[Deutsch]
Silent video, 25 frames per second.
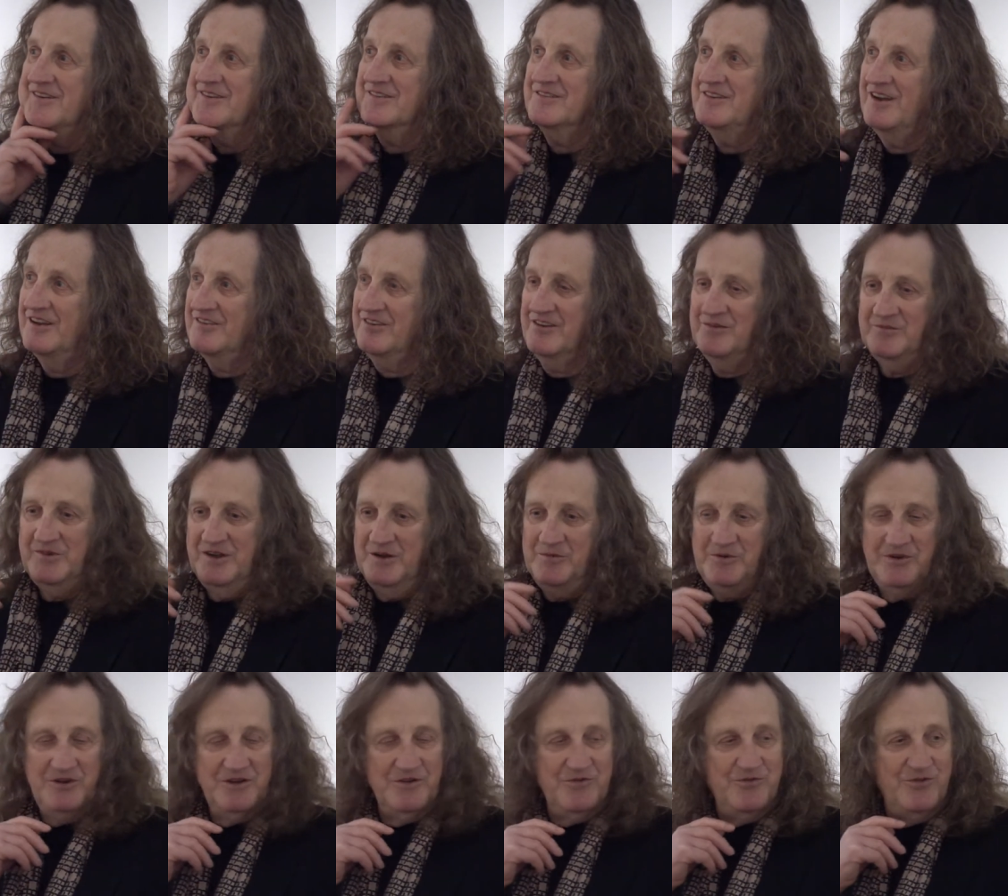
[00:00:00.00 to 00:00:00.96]
und
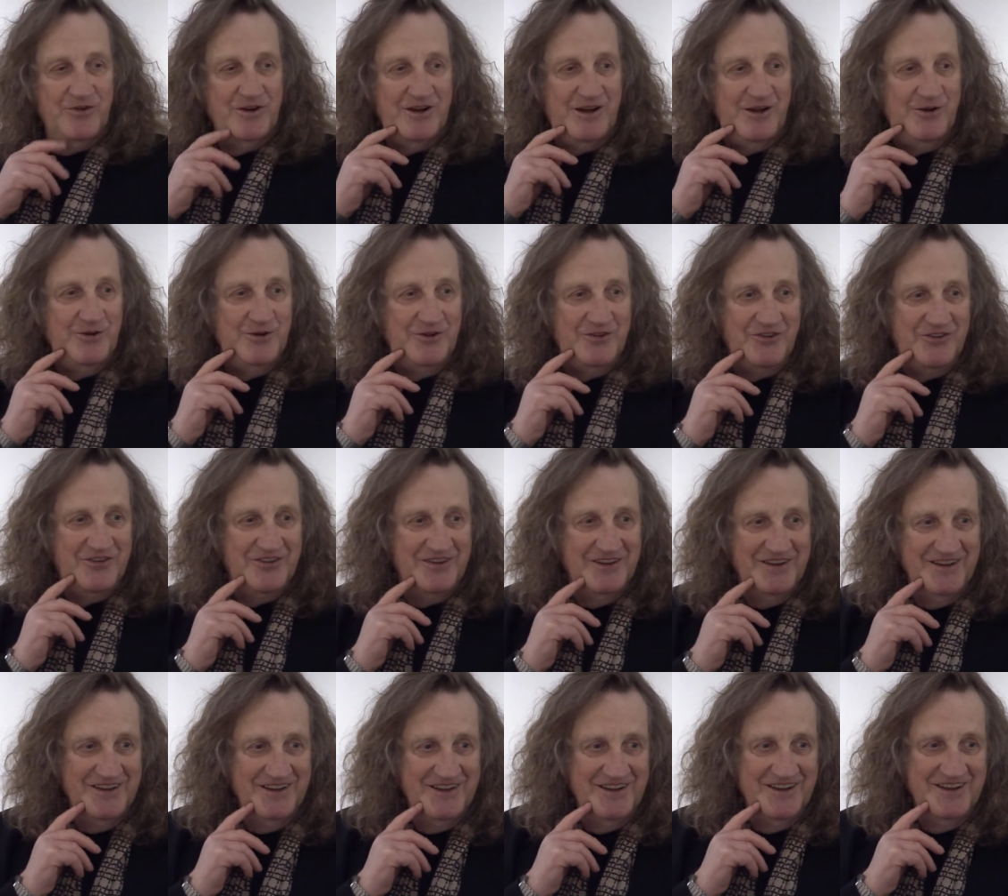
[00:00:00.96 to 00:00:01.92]
dies mit höchster
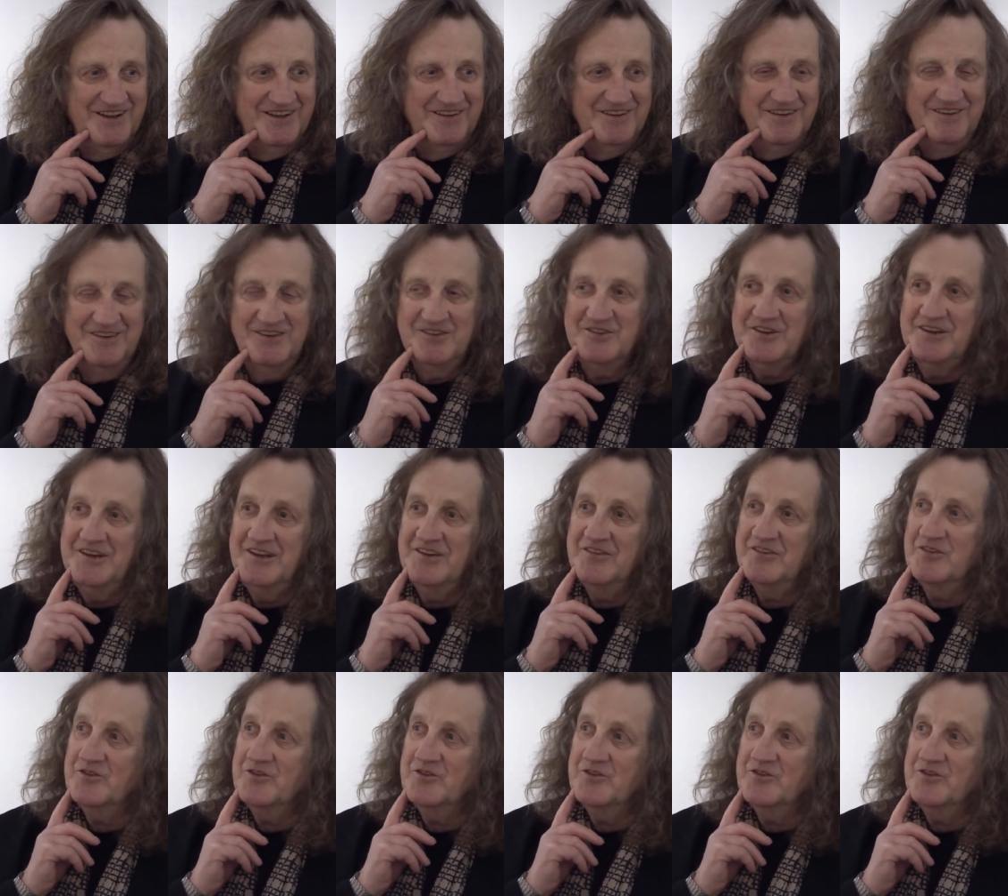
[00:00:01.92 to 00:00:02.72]
Intensität.